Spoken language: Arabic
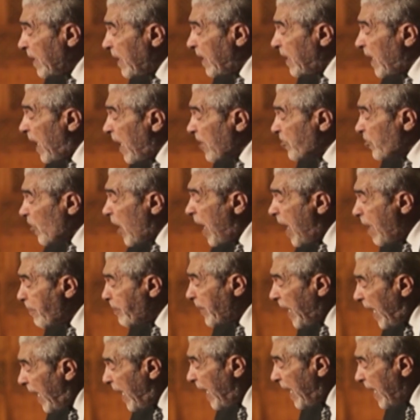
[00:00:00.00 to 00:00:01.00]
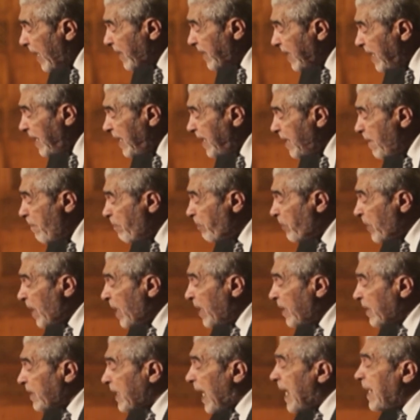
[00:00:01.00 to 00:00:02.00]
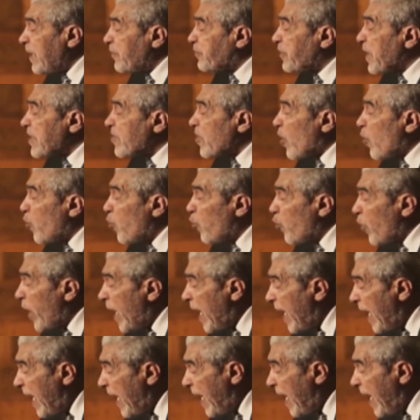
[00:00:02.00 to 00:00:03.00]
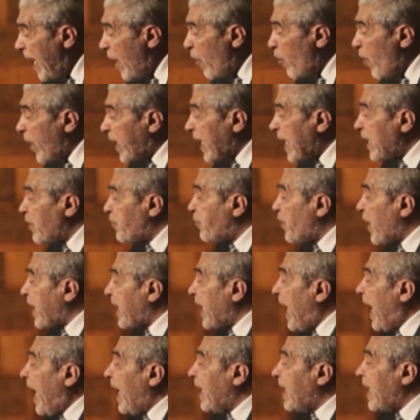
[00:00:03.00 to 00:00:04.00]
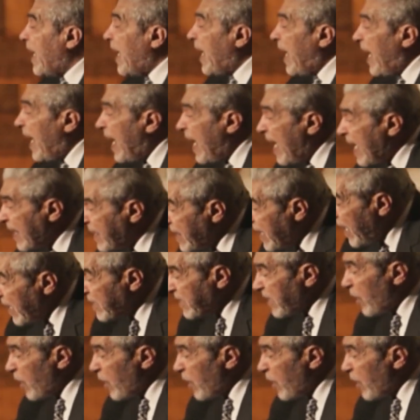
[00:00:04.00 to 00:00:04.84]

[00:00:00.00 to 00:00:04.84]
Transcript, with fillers: الأصابع هذه كيف سواها وكيف جعل هذا